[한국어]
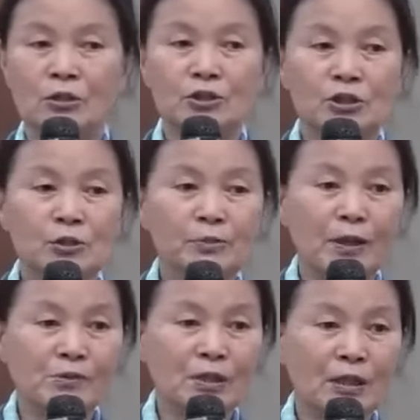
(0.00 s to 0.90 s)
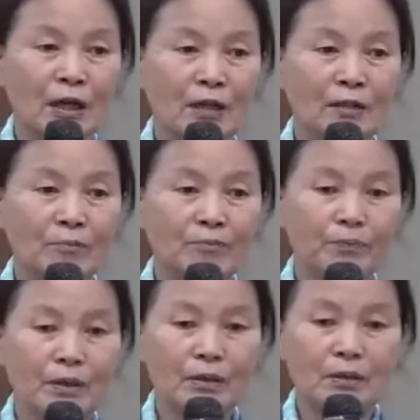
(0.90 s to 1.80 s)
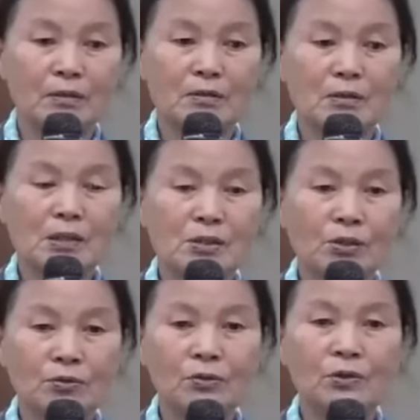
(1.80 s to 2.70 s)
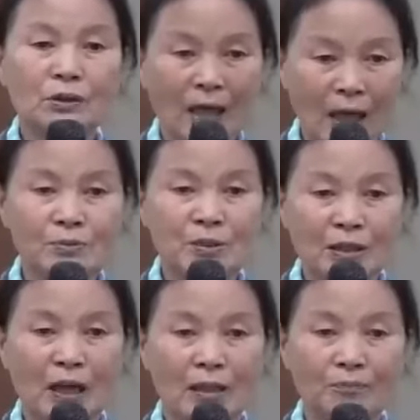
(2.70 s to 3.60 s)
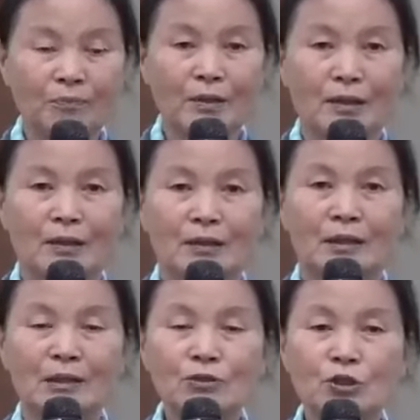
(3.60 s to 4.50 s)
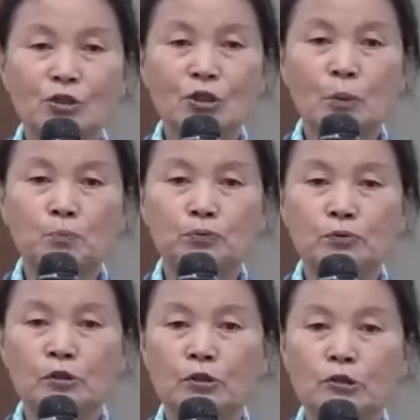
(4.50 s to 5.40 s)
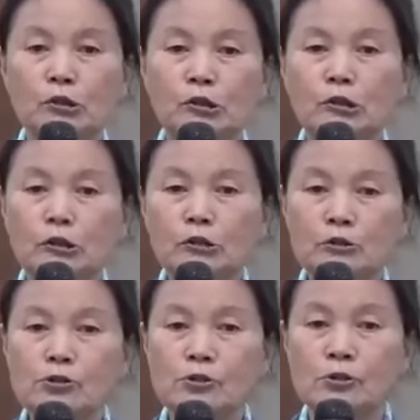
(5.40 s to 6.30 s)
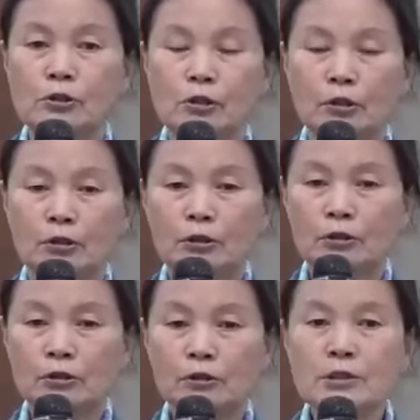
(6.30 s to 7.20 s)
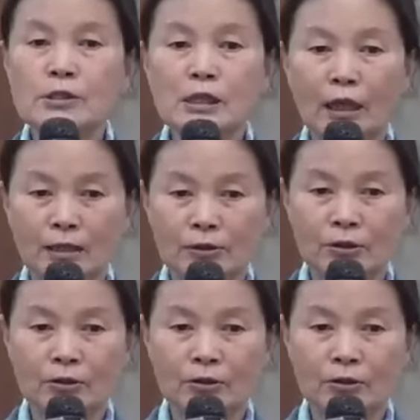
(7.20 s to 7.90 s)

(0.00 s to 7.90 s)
열심히 합시다. 최선을 다합시다. 그리고 저는 이게 불을 끄는 그런 은사가